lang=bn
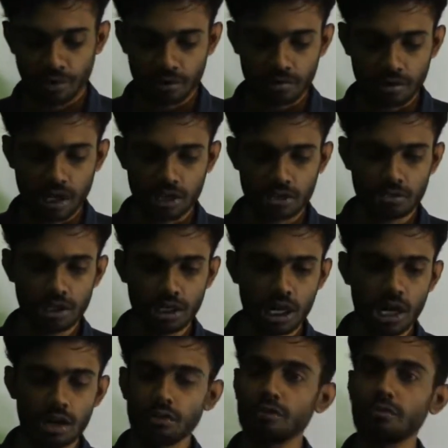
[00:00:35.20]
তো আসলে
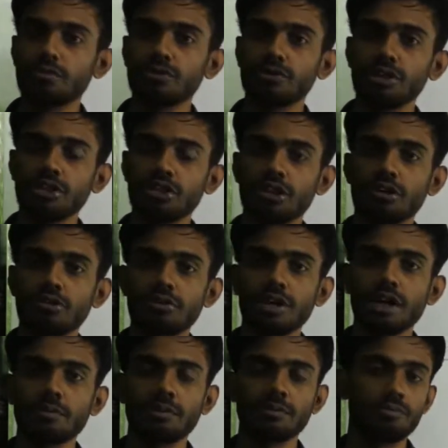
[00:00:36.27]
আলোর
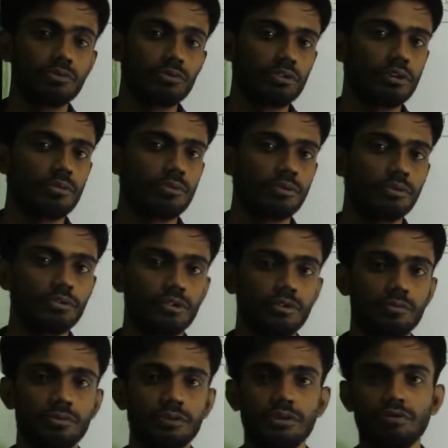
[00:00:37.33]
প্রতিসরণে আমরা পূর্ণ
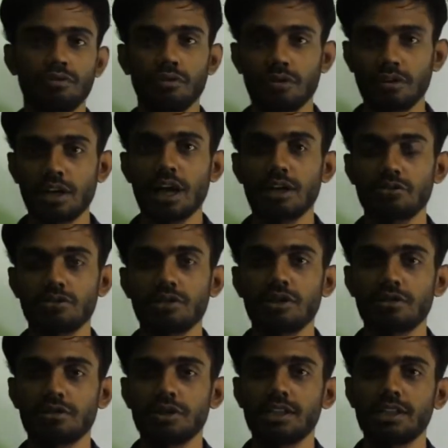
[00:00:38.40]
অভ্যন্তরীণ প্রতিফলনে
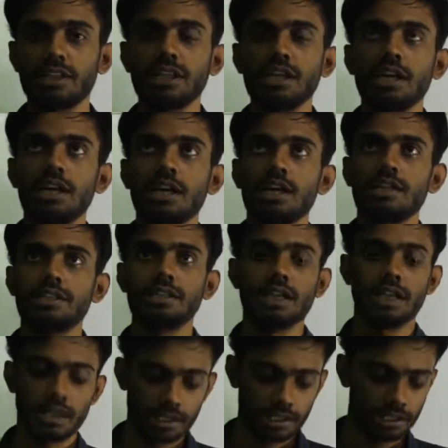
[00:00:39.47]
আলোচনা করেছি যে
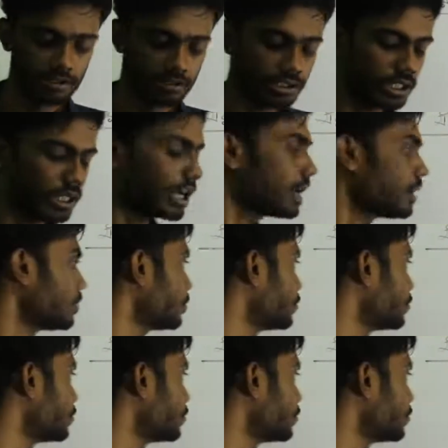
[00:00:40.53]
কি হচ্ছে আলোক